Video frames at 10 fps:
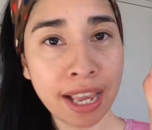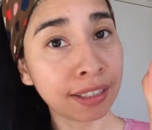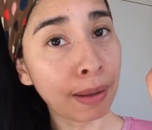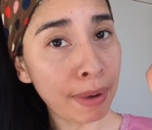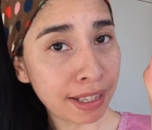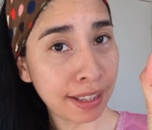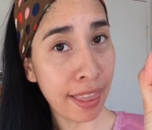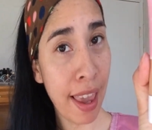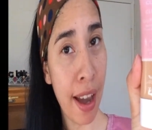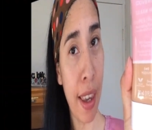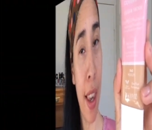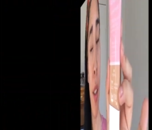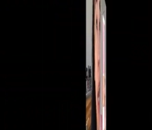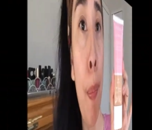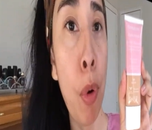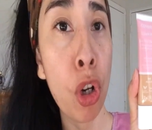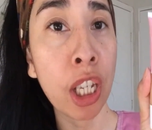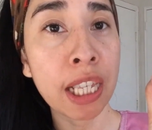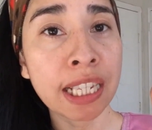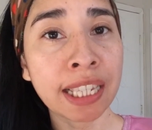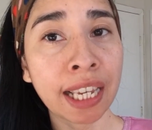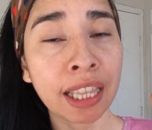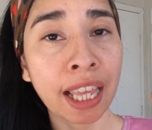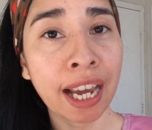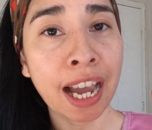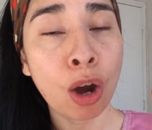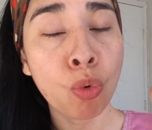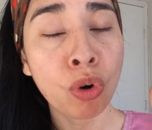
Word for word: esta base Que me gusta porque dice que deja